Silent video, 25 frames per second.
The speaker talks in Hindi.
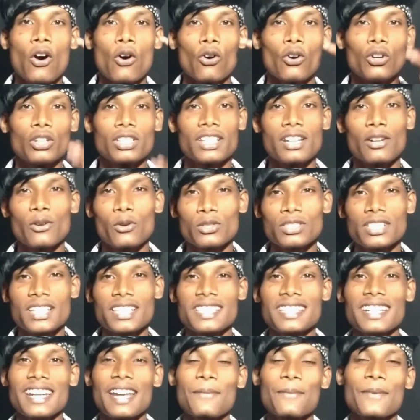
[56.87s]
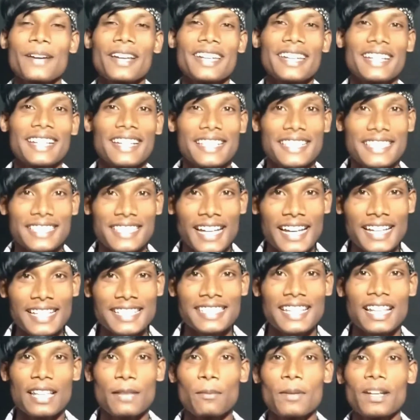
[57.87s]
और चैनल को सब्सक्राइब करने के साथ
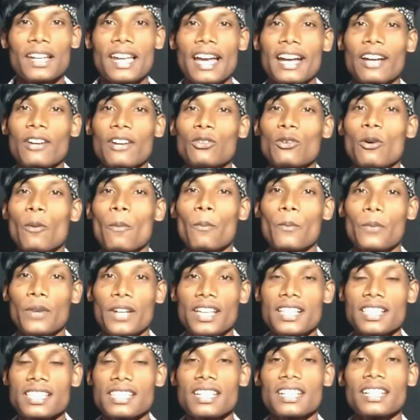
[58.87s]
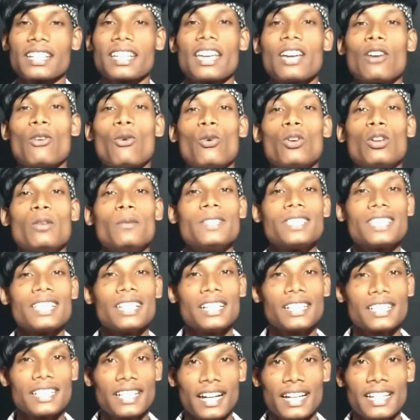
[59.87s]
साथ बेलाइकन को प्रेस करके ऑल भी
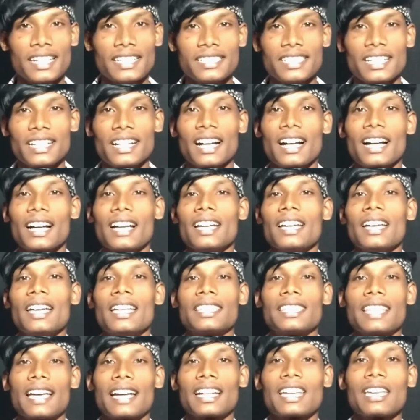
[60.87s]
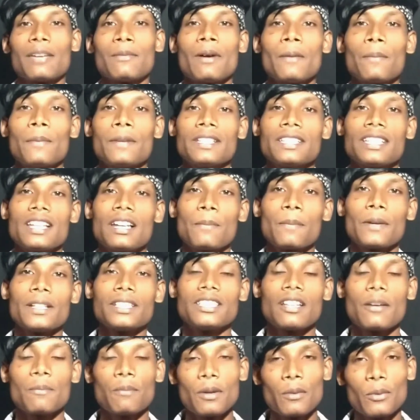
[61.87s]
सिलेक्ट कर लीजिएगा ताकि मैं अपने चैनल पर
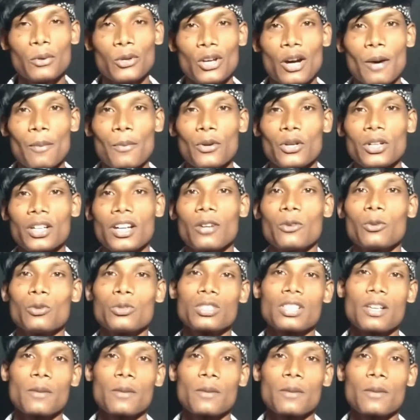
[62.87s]
जब भी वीडियो अपलोड करूँ